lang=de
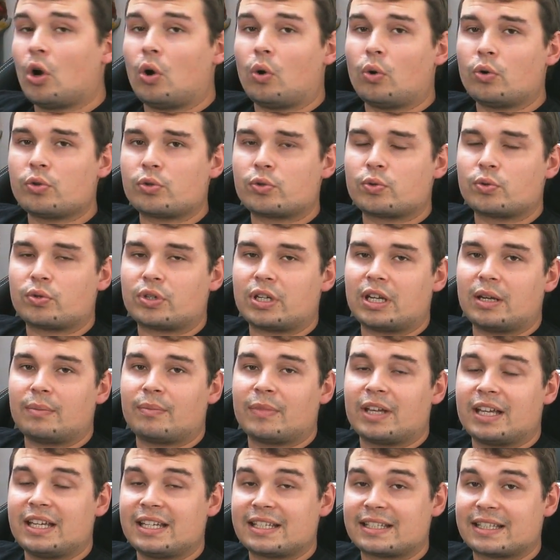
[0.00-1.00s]
und
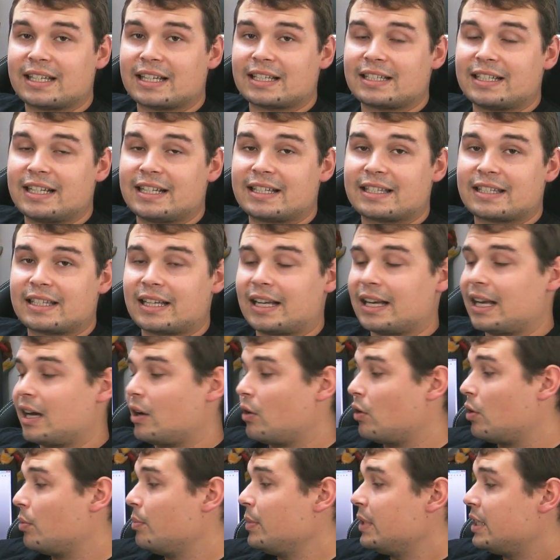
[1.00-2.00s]
zudem ist das Netzteil
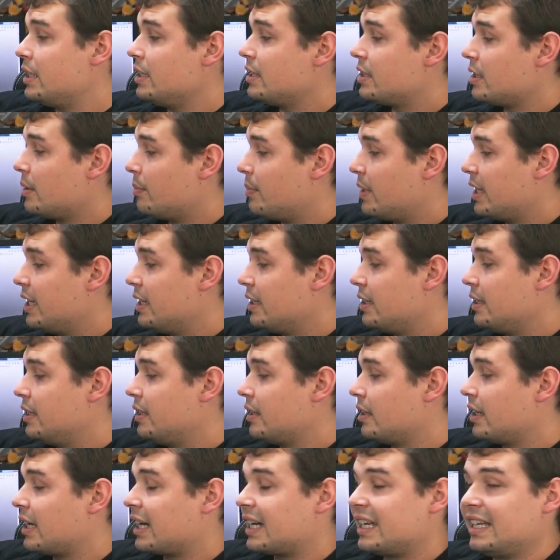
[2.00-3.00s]
auch mit dieser Blende
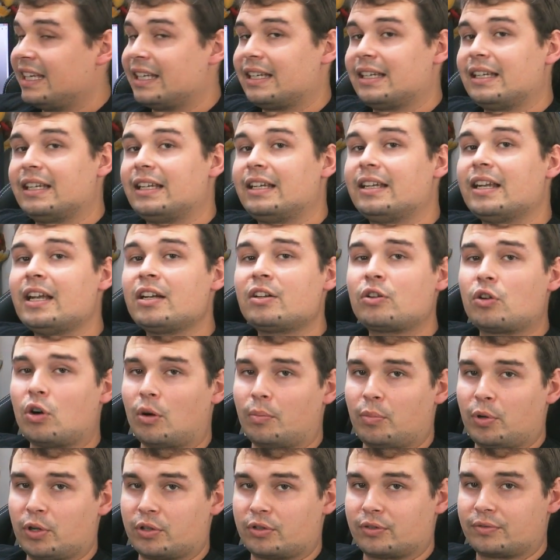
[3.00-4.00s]
hier nach hinten hin
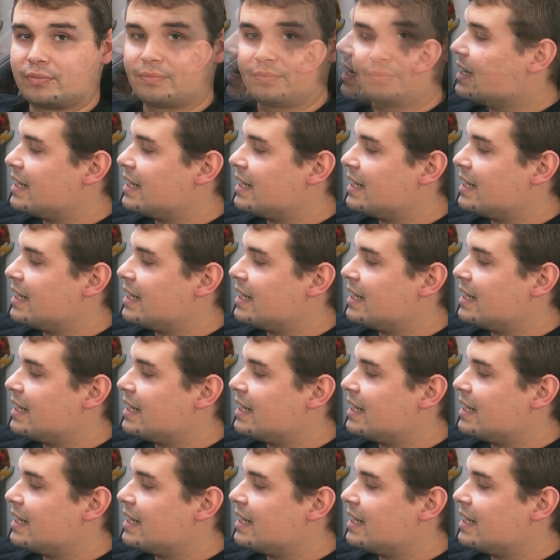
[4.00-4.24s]
entkoppelt.